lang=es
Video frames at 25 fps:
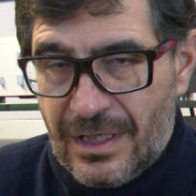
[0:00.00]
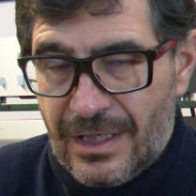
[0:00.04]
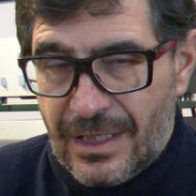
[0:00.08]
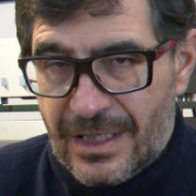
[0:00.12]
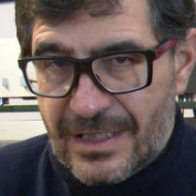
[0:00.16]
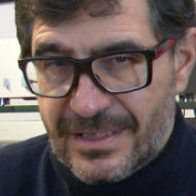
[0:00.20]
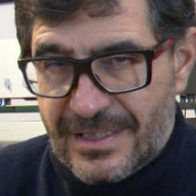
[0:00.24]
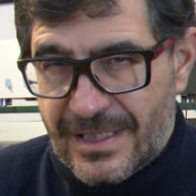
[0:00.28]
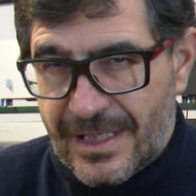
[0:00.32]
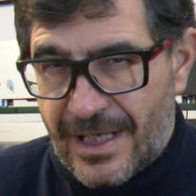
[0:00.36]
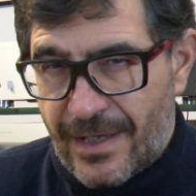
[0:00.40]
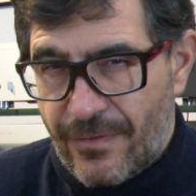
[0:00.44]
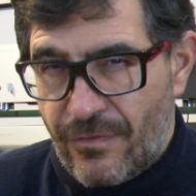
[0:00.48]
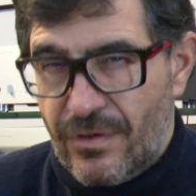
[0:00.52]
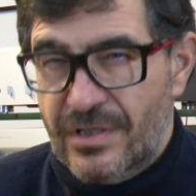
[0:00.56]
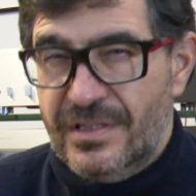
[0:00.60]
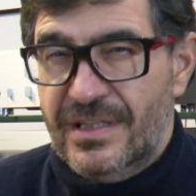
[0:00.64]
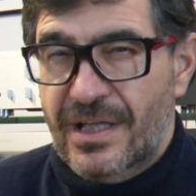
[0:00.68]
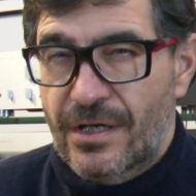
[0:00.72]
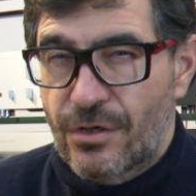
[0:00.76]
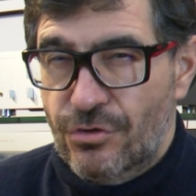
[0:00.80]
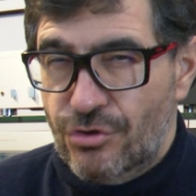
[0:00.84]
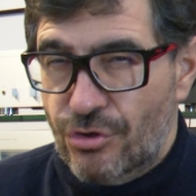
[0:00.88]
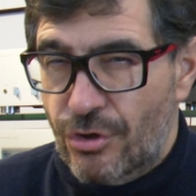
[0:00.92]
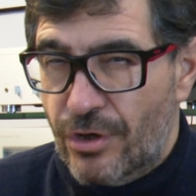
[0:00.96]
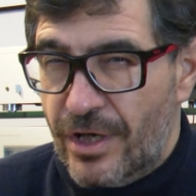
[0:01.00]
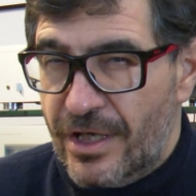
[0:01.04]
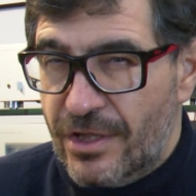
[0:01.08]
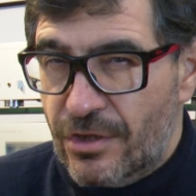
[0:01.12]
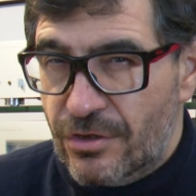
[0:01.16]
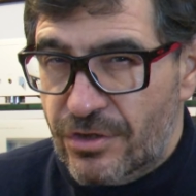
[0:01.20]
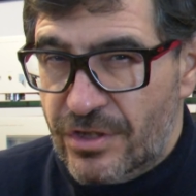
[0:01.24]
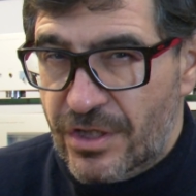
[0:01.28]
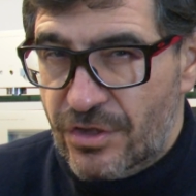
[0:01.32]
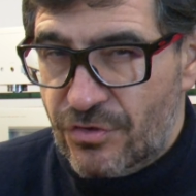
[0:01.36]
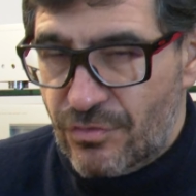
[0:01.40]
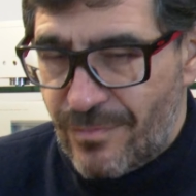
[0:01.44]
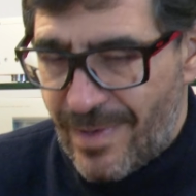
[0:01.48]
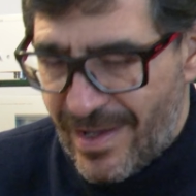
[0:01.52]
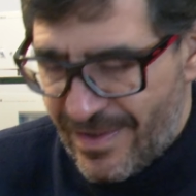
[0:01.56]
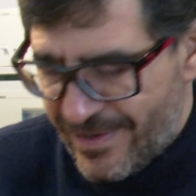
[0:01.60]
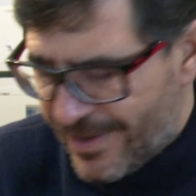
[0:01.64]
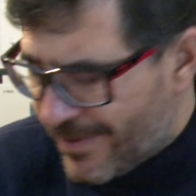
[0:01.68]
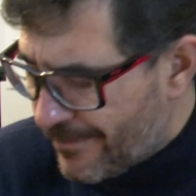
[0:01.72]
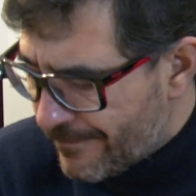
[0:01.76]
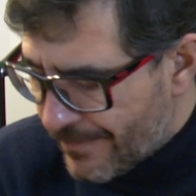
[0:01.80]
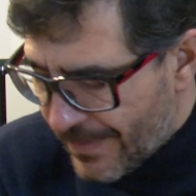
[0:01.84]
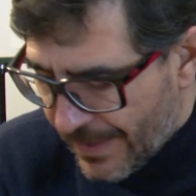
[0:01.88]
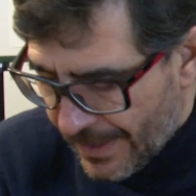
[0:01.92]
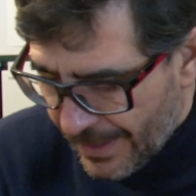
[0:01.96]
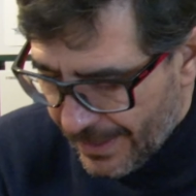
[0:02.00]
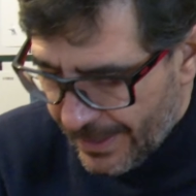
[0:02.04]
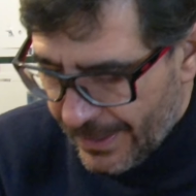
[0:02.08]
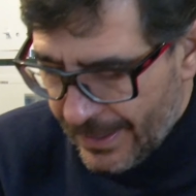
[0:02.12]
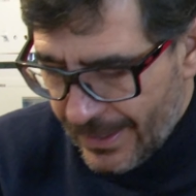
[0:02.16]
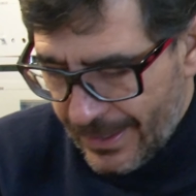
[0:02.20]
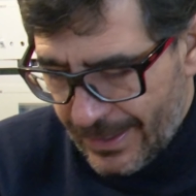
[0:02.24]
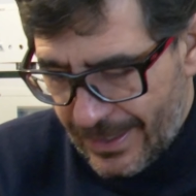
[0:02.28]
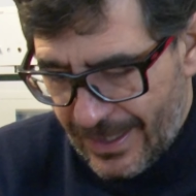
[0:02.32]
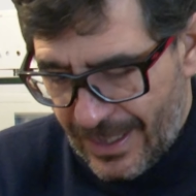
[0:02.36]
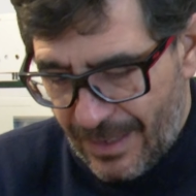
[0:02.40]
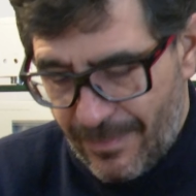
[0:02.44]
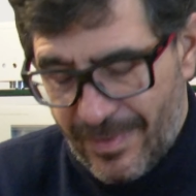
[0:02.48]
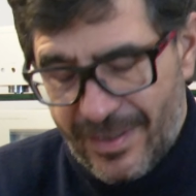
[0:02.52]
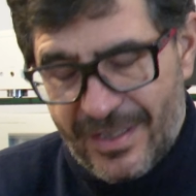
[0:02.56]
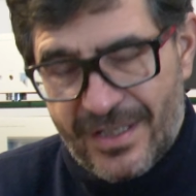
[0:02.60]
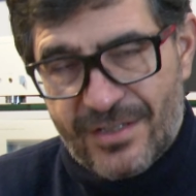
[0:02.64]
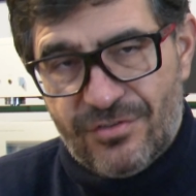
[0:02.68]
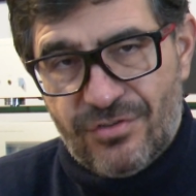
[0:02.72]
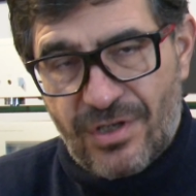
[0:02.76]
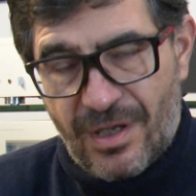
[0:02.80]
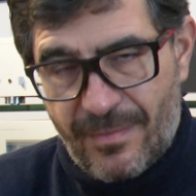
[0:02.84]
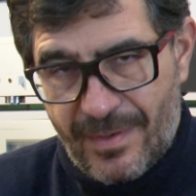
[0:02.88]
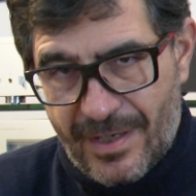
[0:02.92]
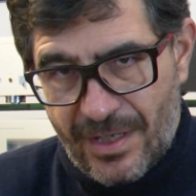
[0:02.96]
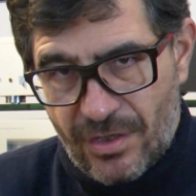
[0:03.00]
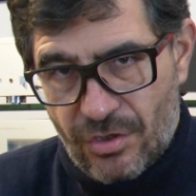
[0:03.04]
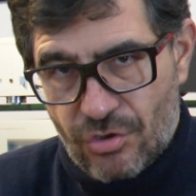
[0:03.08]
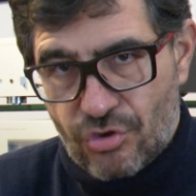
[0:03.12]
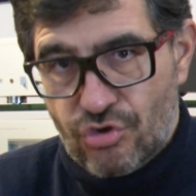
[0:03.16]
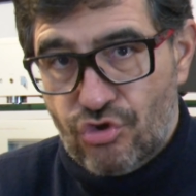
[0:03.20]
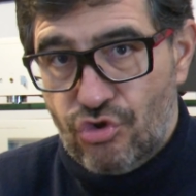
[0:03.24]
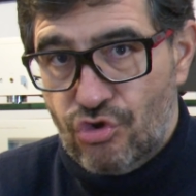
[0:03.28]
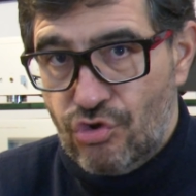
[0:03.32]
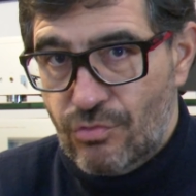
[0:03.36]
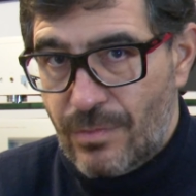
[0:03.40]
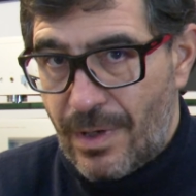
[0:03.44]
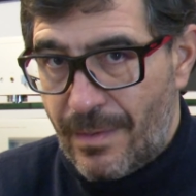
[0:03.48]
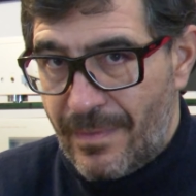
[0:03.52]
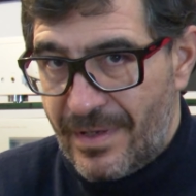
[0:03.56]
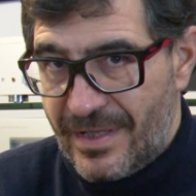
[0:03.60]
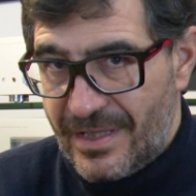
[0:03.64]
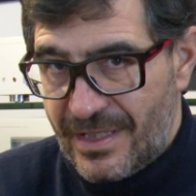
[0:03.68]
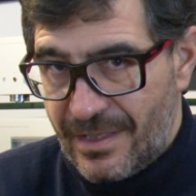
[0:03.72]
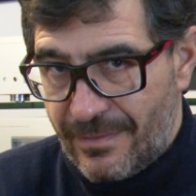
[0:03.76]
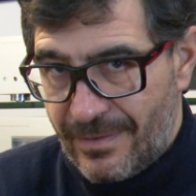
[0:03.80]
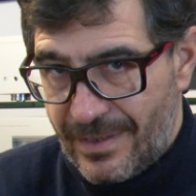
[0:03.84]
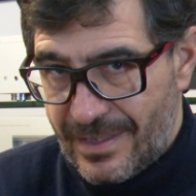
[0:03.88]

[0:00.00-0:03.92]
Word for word: Ha sacado hasta los ojitos de su madre. Realmente es un aparato sumamente